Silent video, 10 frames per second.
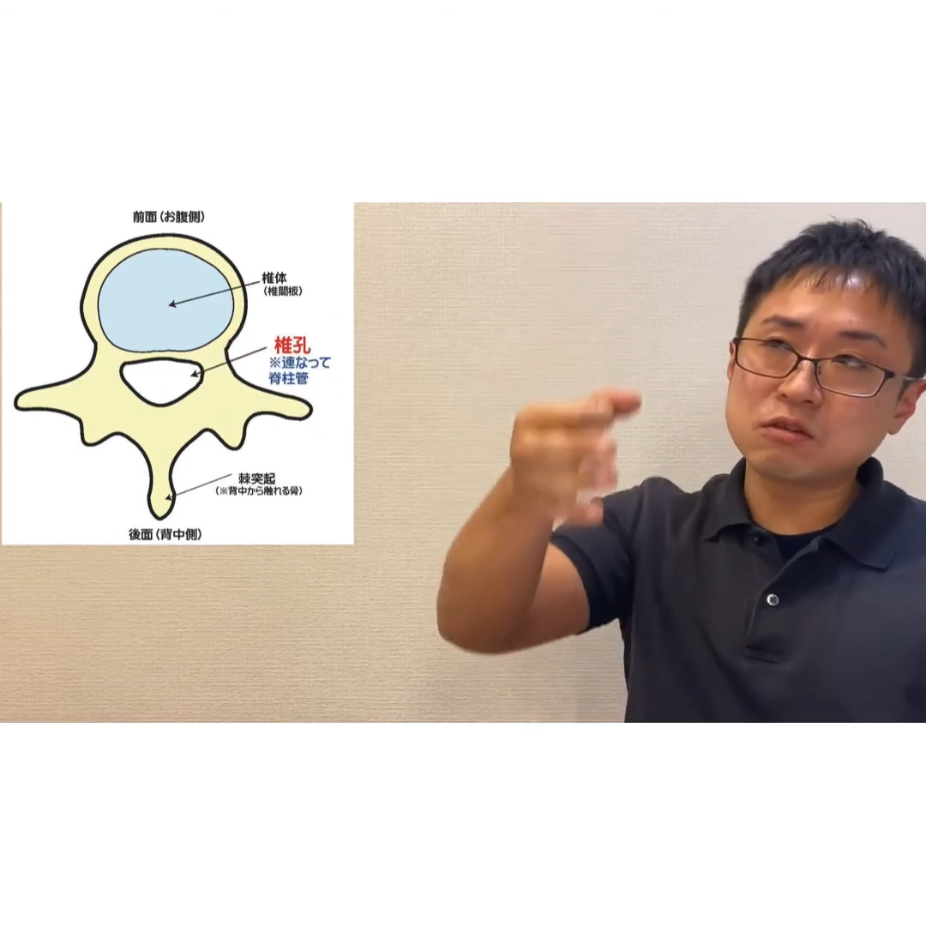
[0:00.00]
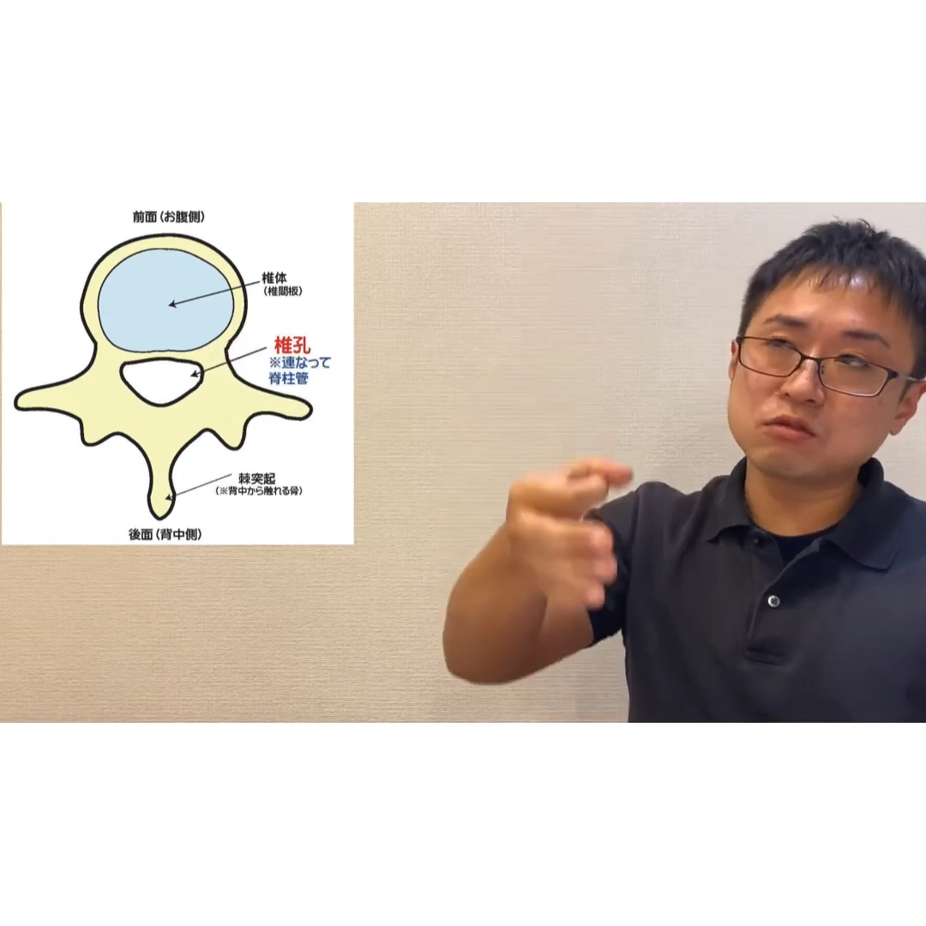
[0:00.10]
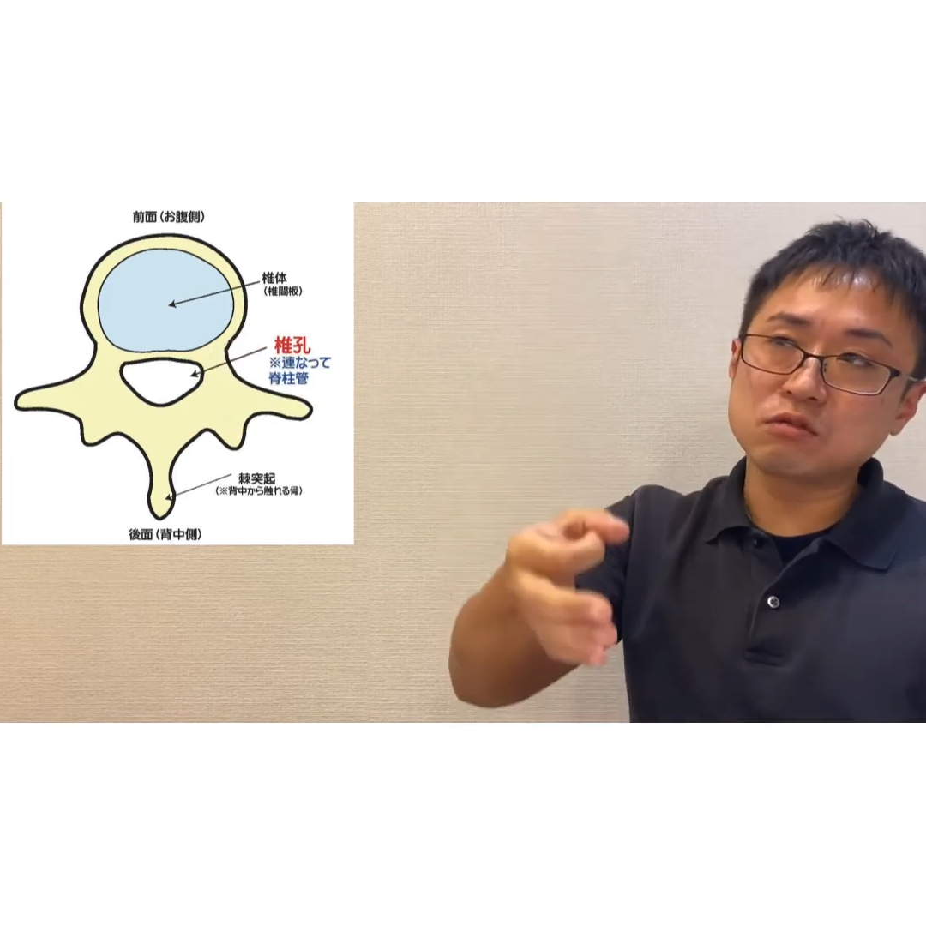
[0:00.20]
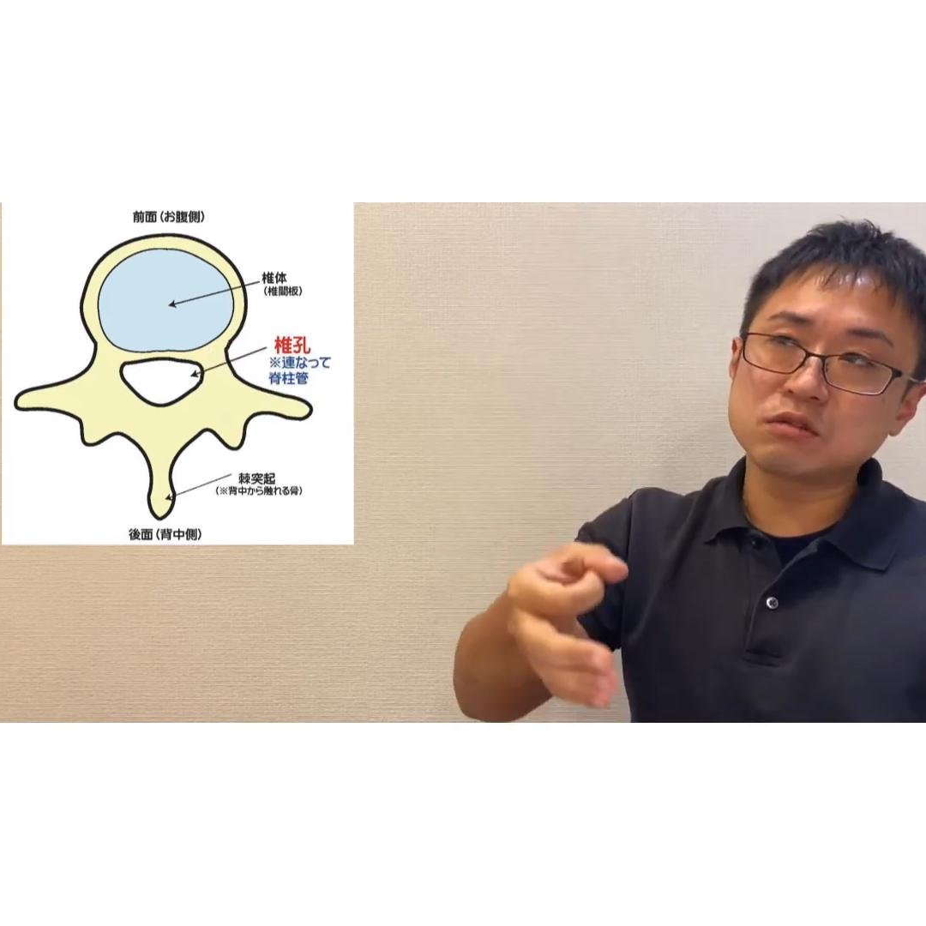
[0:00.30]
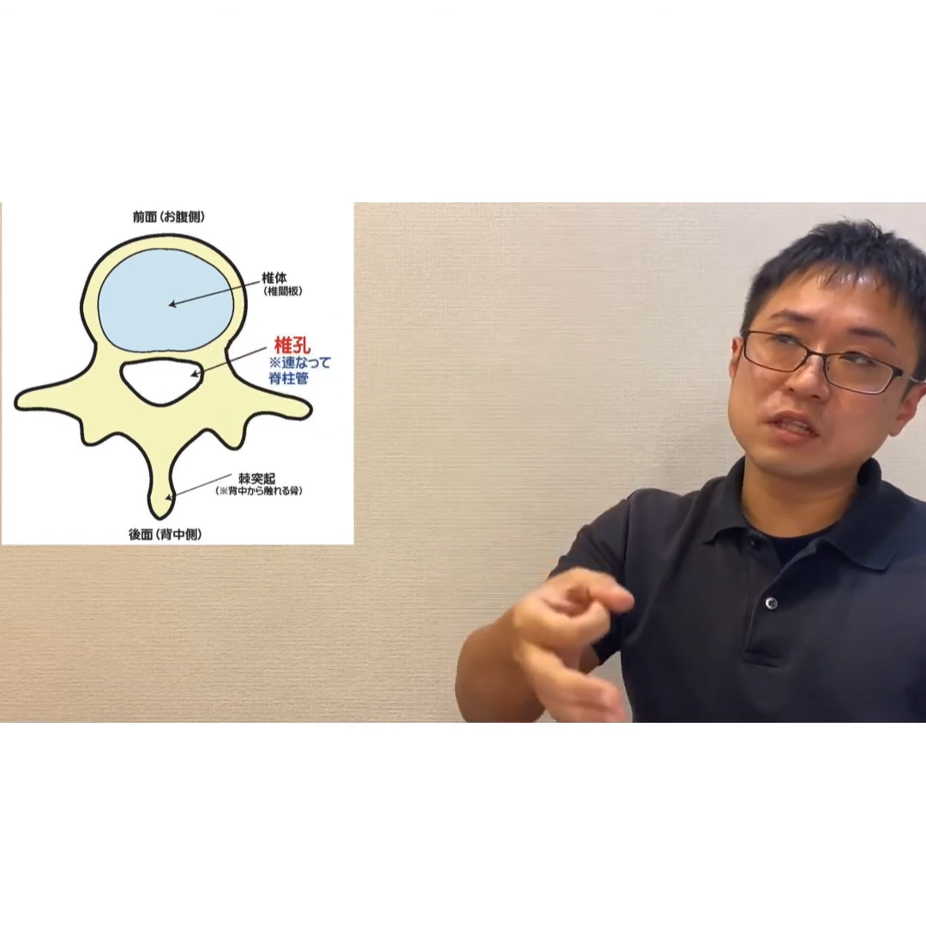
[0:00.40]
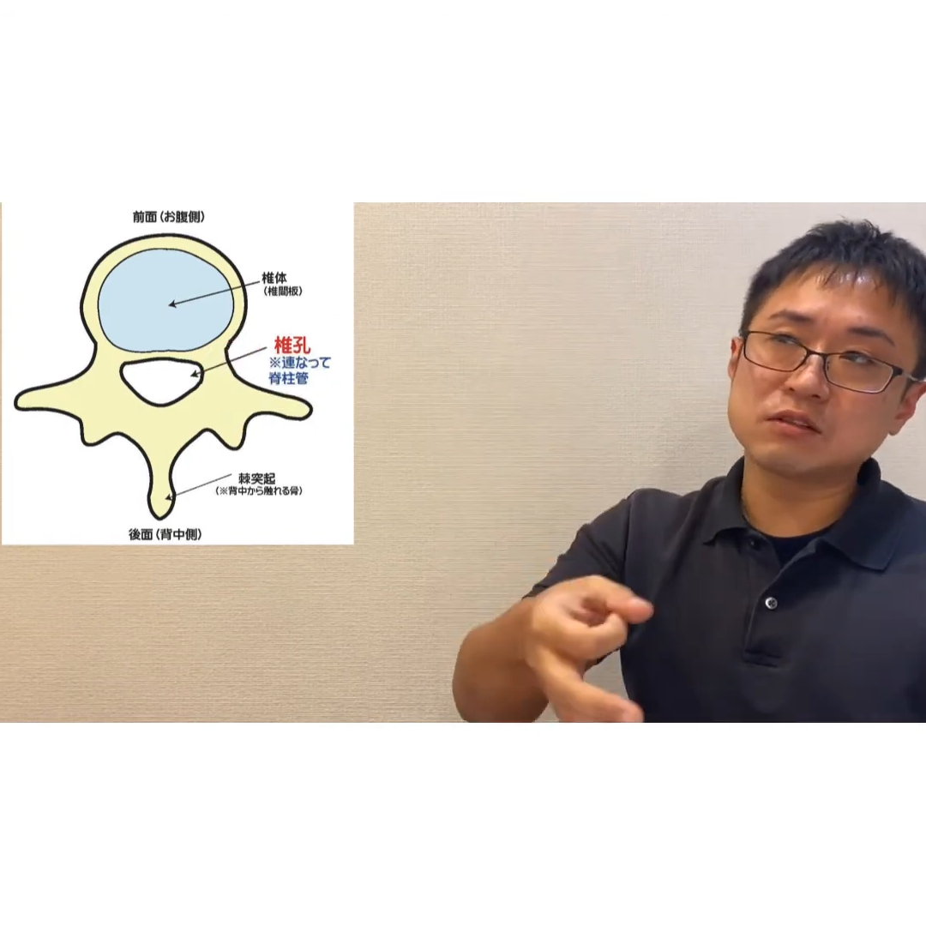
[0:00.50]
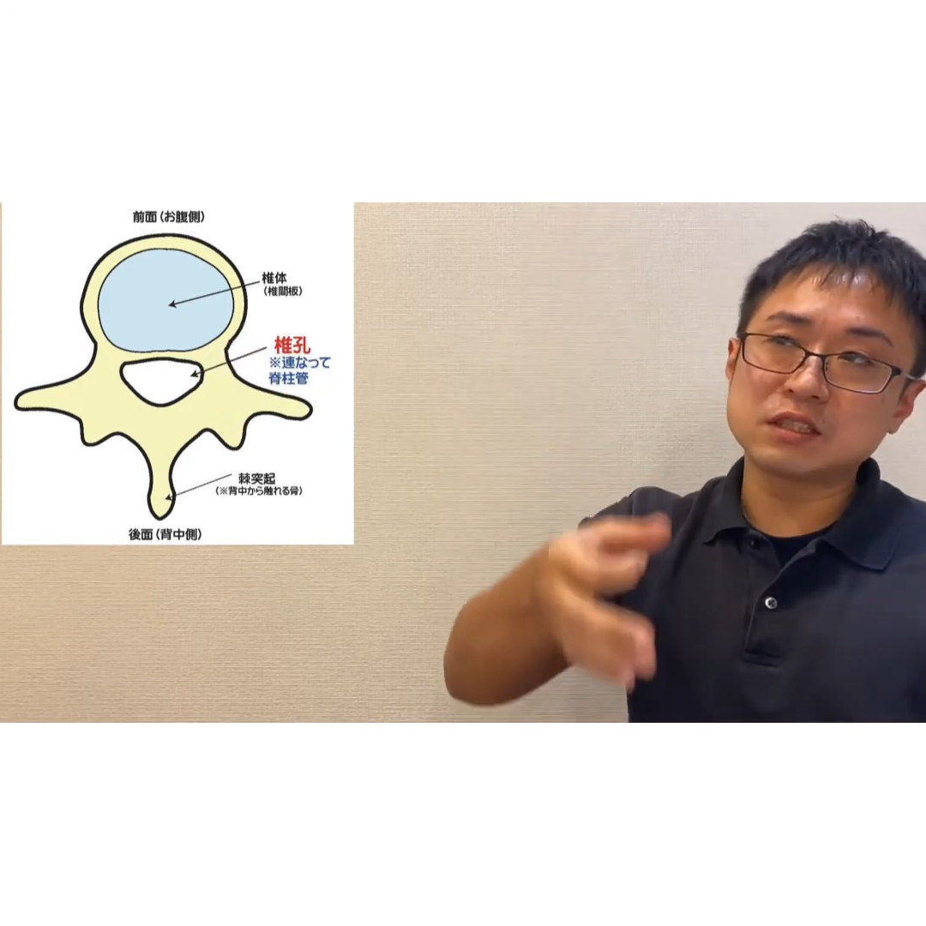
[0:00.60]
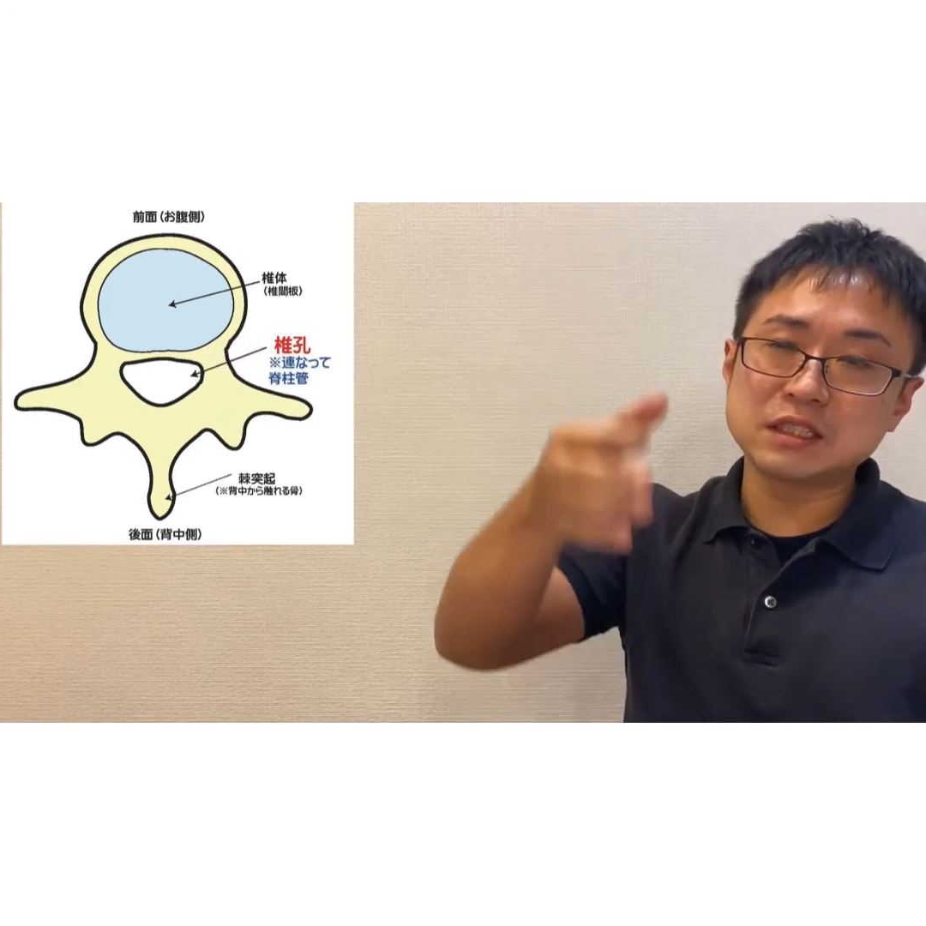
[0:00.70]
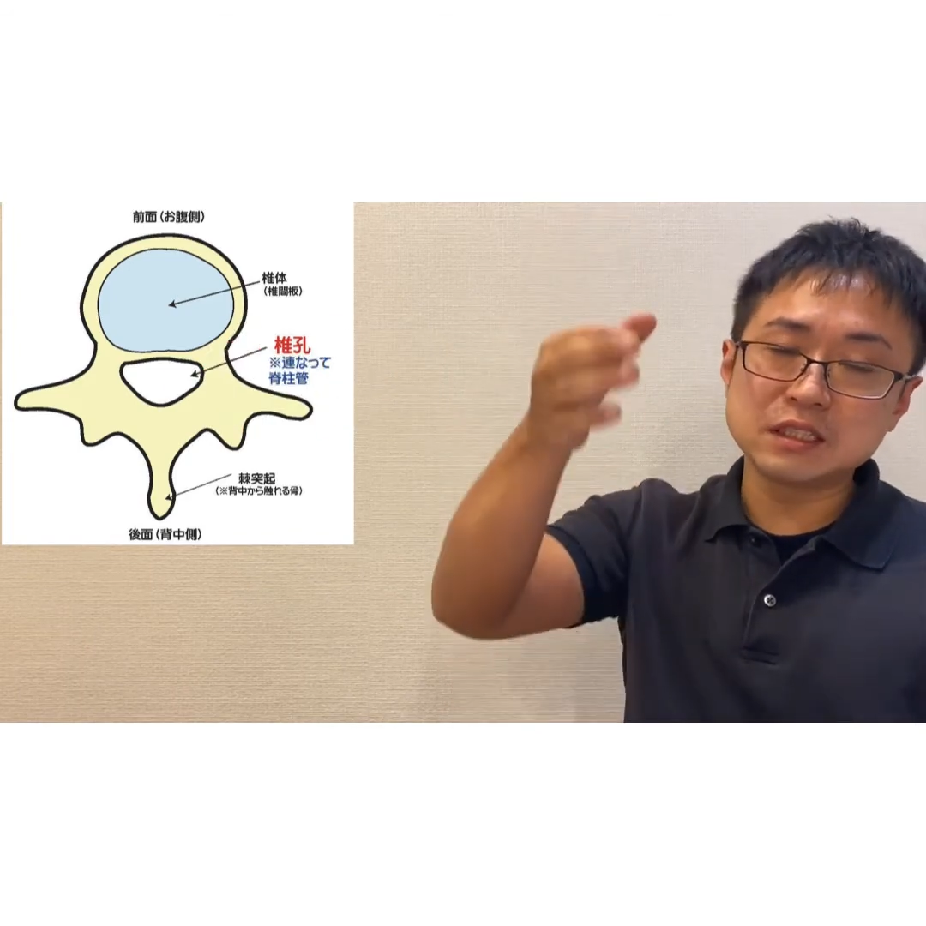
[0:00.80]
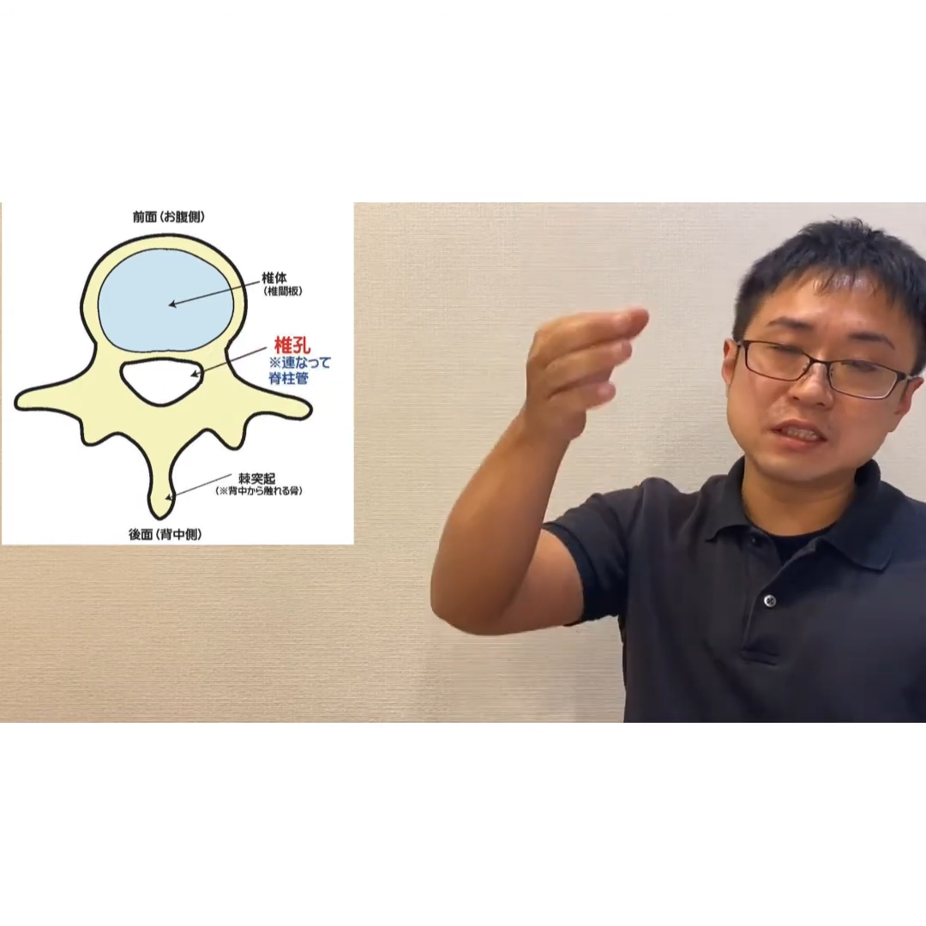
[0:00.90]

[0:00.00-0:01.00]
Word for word: を通ってる神